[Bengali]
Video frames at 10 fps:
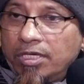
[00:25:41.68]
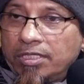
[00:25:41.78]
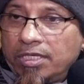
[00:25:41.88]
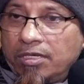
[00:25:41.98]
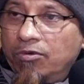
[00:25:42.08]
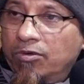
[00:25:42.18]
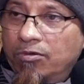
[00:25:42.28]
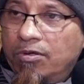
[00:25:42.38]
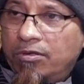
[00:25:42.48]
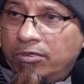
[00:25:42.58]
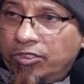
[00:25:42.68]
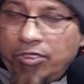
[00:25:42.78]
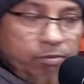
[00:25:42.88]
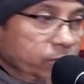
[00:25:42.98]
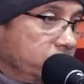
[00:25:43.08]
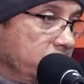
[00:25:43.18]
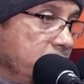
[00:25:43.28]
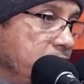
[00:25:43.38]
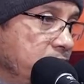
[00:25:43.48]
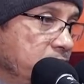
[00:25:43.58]
একটা গরু সর্বোচ্চ
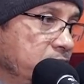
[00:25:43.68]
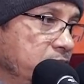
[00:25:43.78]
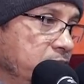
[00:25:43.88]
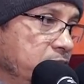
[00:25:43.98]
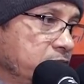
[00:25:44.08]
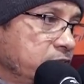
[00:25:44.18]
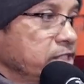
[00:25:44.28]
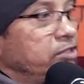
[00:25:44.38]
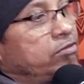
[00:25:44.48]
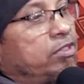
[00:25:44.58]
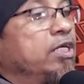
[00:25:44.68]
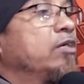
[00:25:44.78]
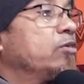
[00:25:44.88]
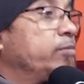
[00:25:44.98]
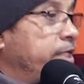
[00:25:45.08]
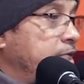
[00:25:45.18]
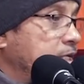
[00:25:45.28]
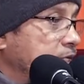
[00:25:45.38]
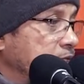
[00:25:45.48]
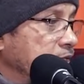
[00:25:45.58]
সাতজন থেকে কোরবানি
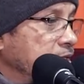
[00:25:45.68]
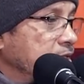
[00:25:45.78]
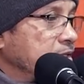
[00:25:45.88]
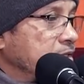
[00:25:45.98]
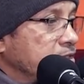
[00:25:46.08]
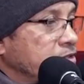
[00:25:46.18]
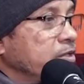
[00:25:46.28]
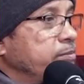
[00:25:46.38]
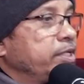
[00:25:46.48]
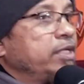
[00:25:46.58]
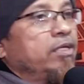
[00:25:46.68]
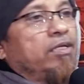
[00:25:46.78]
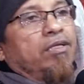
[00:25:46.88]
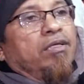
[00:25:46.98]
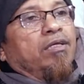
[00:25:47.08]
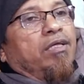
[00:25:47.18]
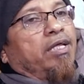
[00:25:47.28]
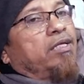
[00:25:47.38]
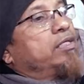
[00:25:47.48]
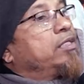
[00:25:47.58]
চলবে
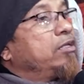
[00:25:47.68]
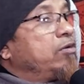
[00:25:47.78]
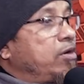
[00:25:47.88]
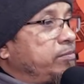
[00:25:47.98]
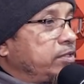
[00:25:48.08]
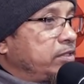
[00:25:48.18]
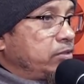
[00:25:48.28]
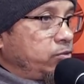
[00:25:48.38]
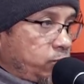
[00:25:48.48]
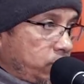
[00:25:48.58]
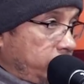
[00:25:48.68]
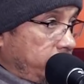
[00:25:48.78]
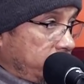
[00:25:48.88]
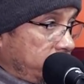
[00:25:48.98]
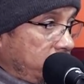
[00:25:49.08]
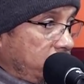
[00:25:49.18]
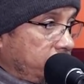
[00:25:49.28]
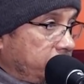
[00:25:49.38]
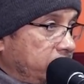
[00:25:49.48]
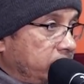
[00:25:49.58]
একলা দিলেও হবে দুজনে মিলে দিলে
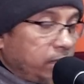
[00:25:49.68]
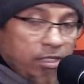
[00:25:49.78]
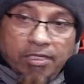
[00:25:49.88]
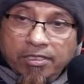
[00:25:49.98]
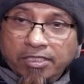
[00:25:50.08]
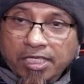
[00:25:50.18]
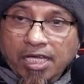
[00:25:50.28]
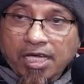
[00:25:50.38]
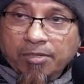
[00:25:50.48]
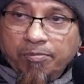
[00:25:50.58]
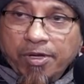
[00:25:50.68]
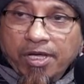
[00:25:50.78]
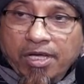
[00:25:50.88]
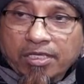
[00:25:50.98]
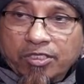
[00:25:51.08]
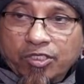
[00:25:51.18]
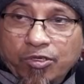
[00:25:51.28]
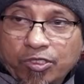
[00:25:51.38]
হবে তিন চার পাঁচ ছ